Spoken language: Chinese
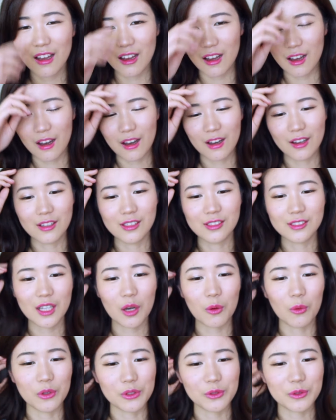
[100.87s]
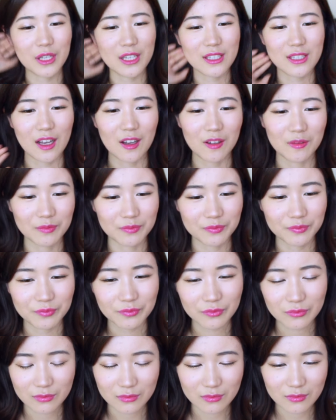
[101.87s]
呃，那我就在想，
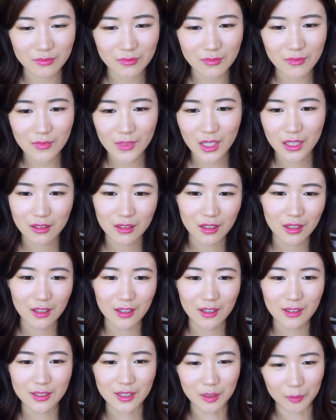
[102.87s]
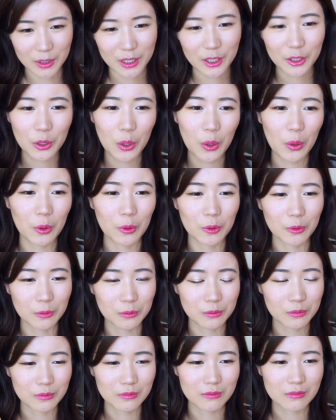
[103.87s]
怎么能
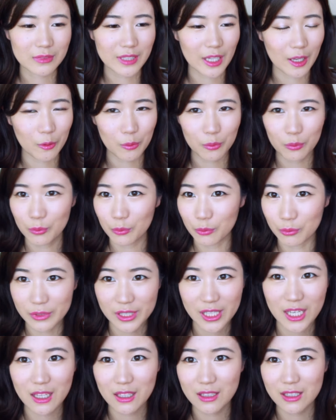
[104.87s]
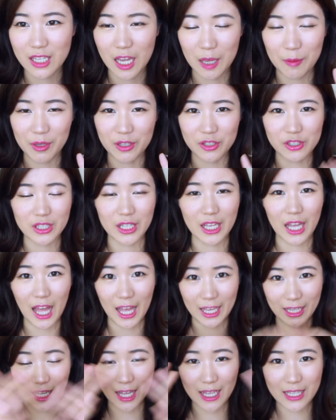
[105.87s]
够在五件产品之内
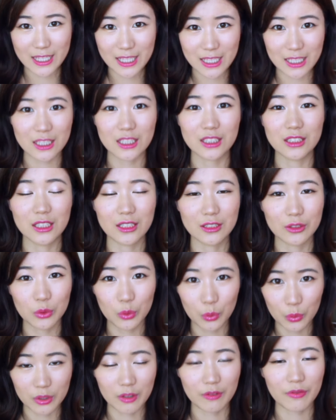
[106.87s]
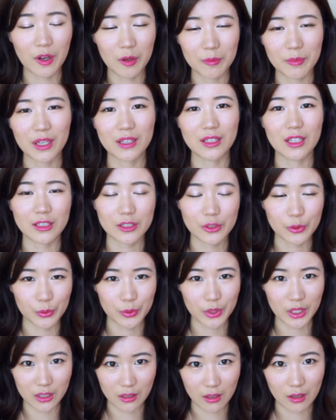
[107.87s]
涵盖尽可能多的方面？那就
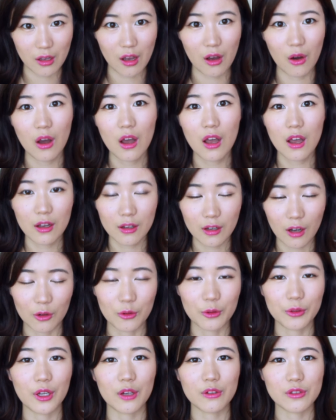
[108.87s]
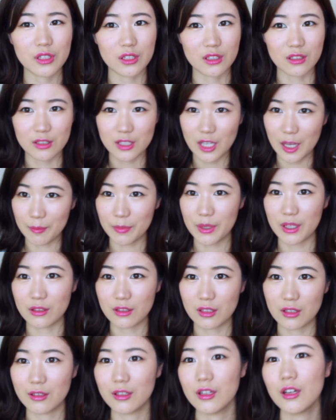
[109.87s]
肯定要考虑到这个产品
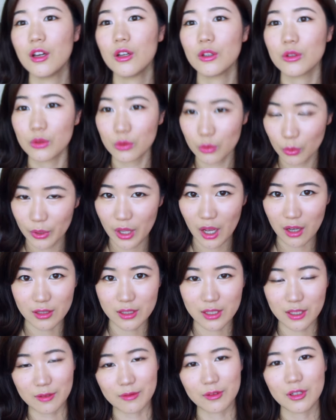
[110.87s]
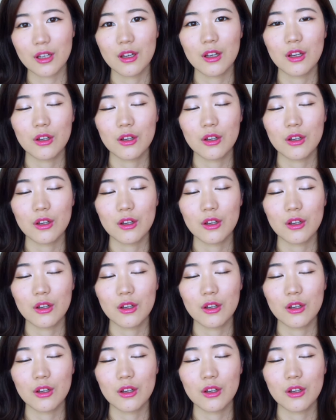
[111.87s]
的多样性。